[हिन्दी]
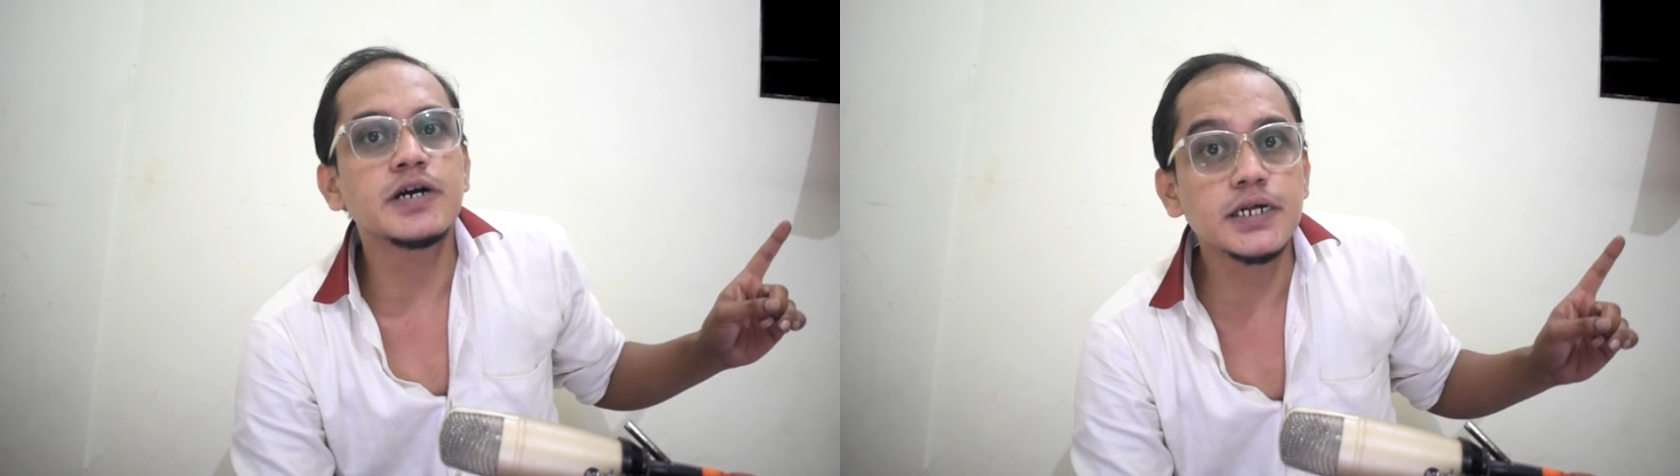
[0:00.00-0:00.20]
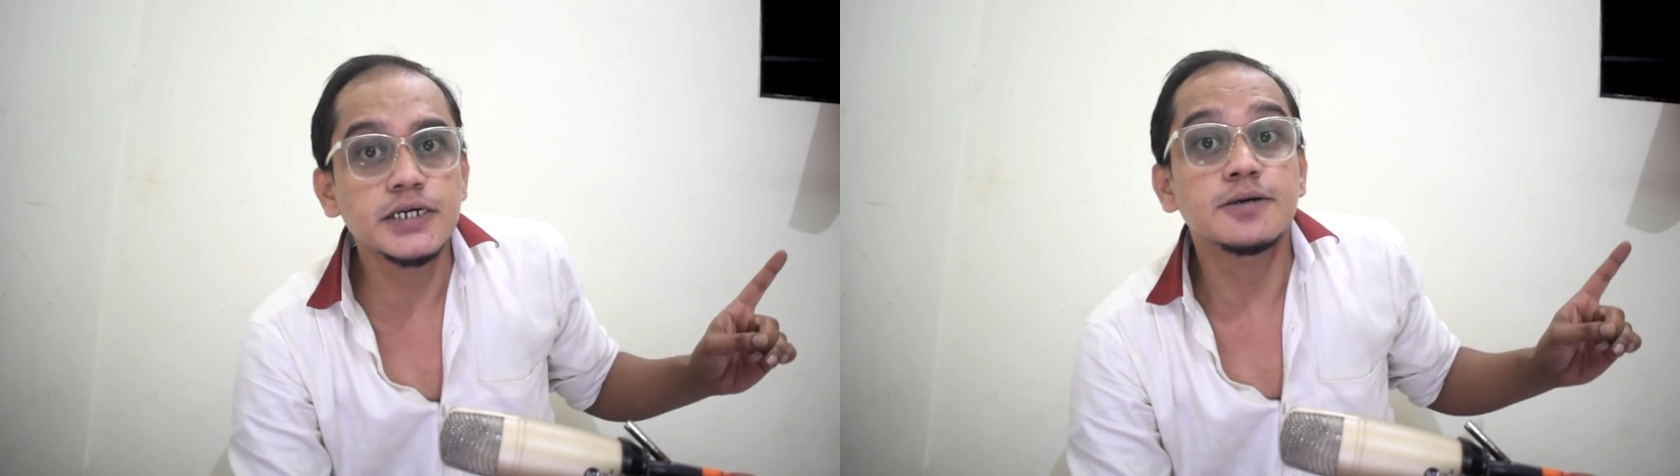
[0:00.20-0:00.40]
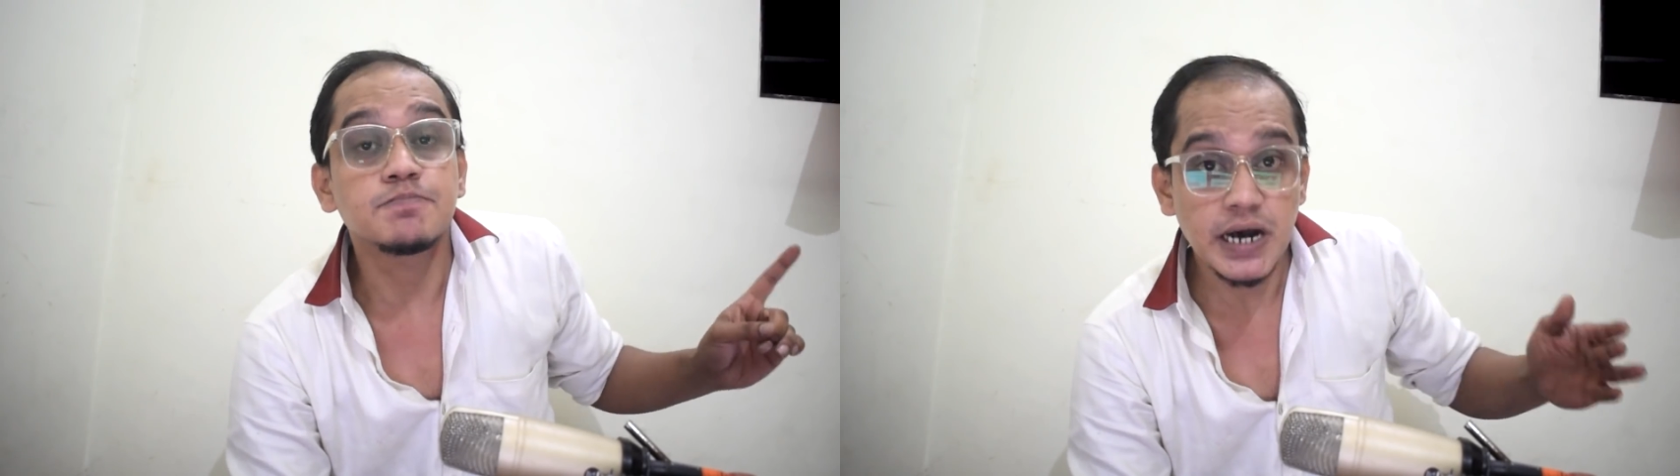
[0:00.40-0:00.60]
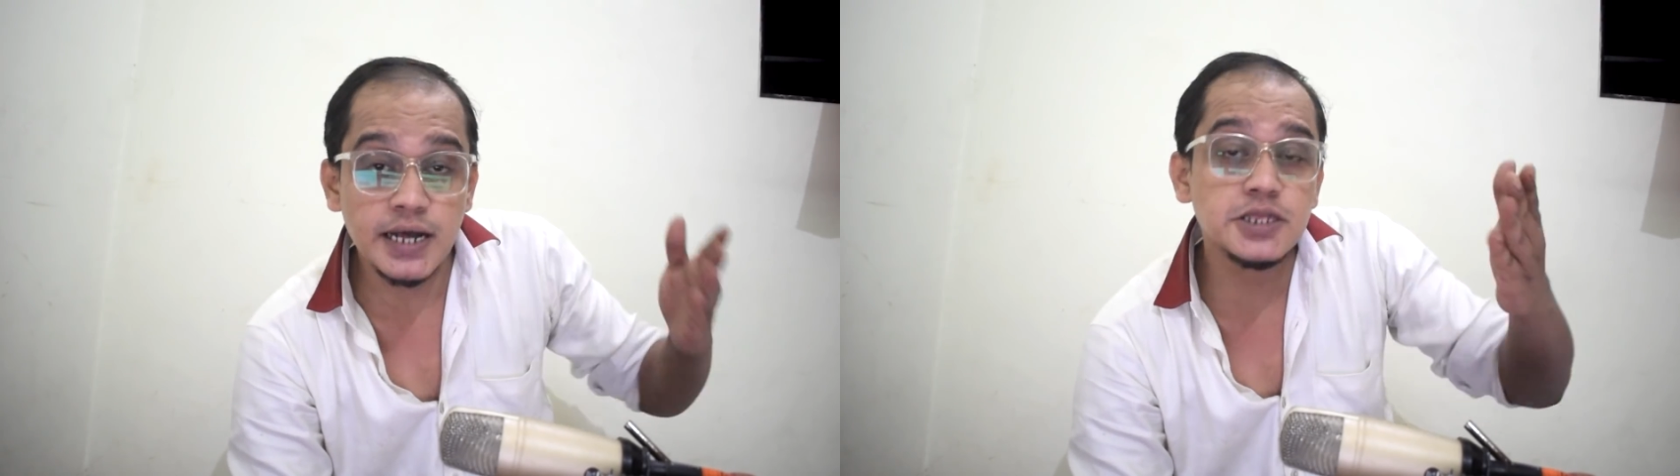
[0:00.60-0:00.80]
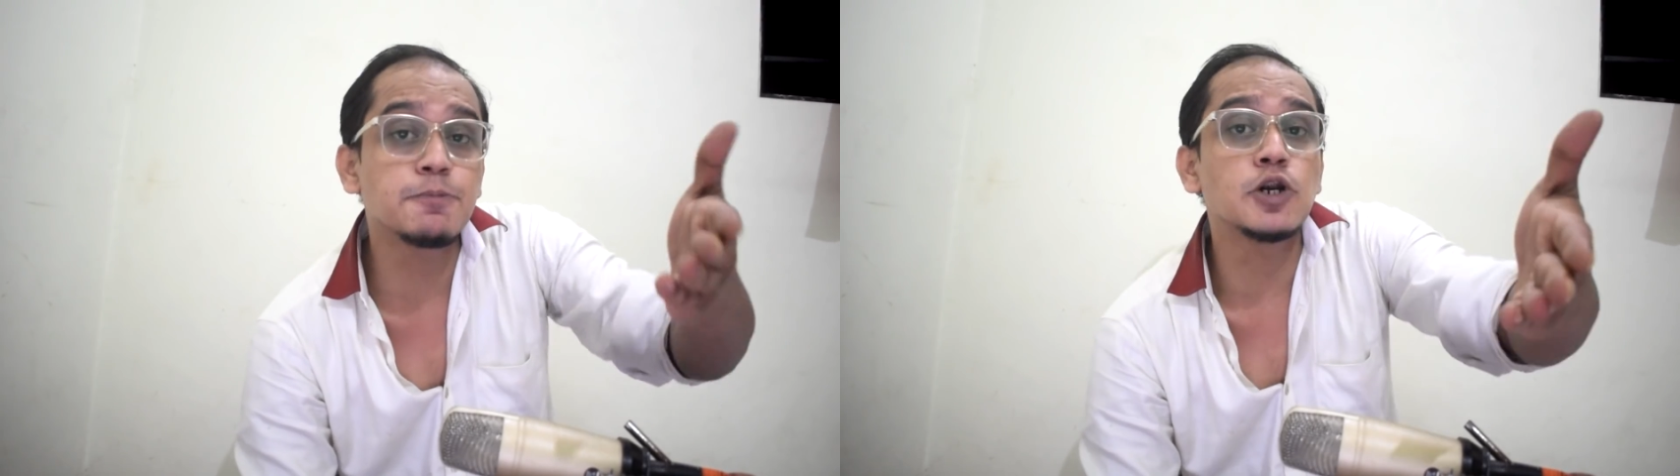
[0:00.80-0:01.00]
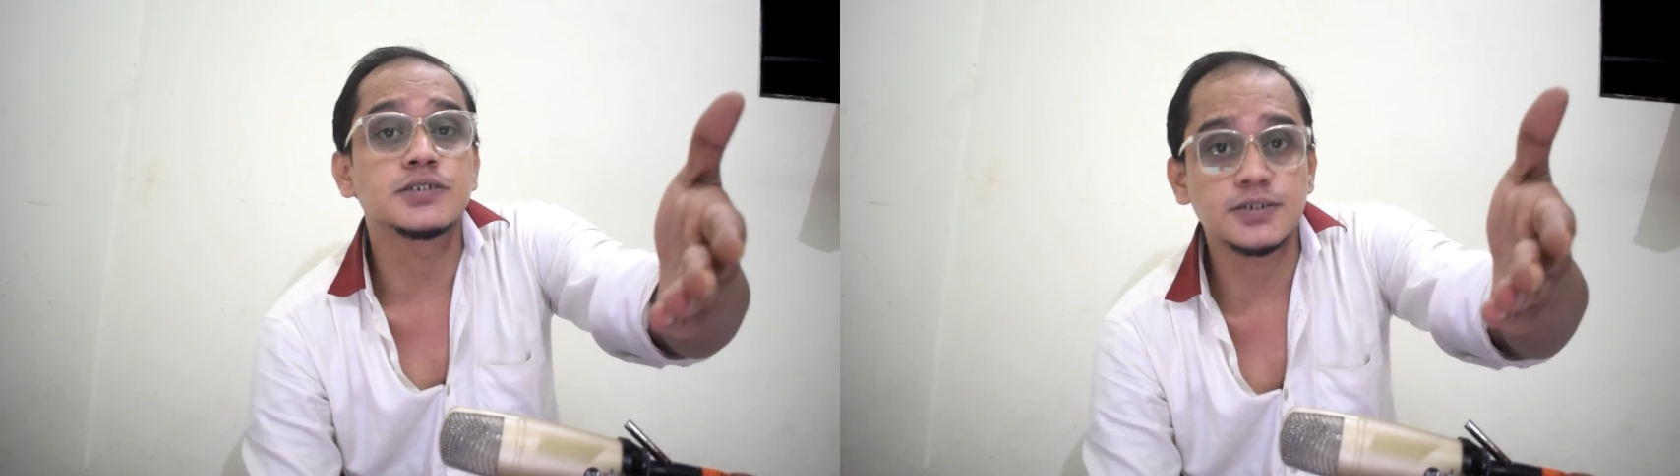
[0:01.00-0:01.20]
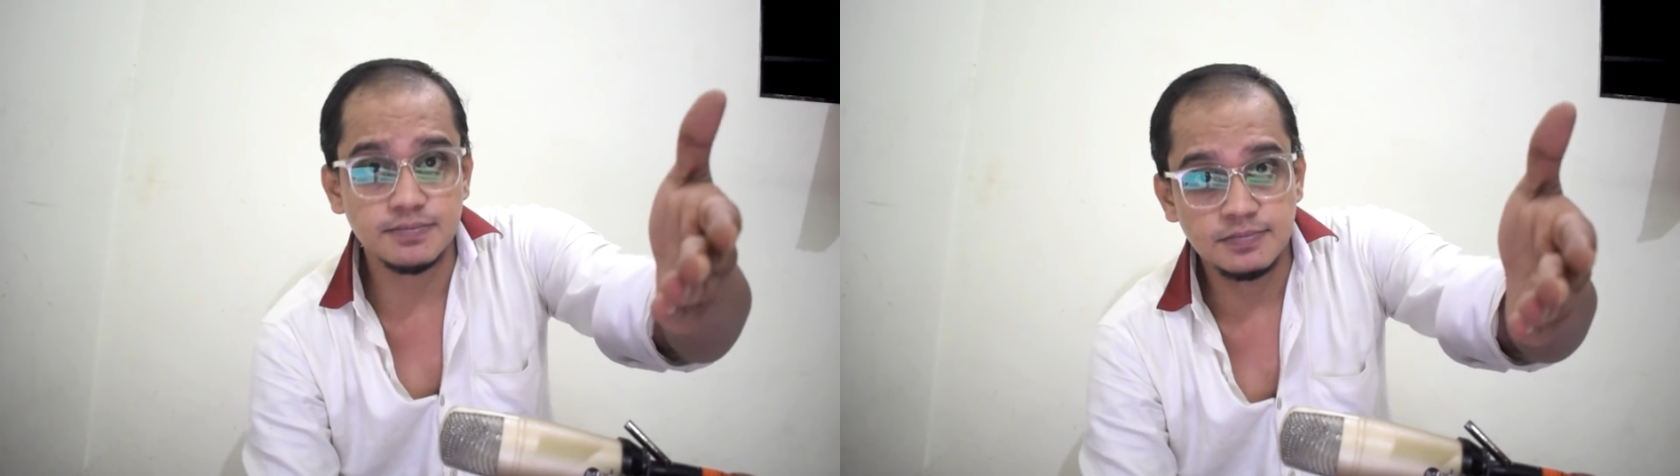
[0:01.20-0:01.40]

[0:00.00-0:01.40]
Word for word: नहीं करेंगे आंध्र पुलिस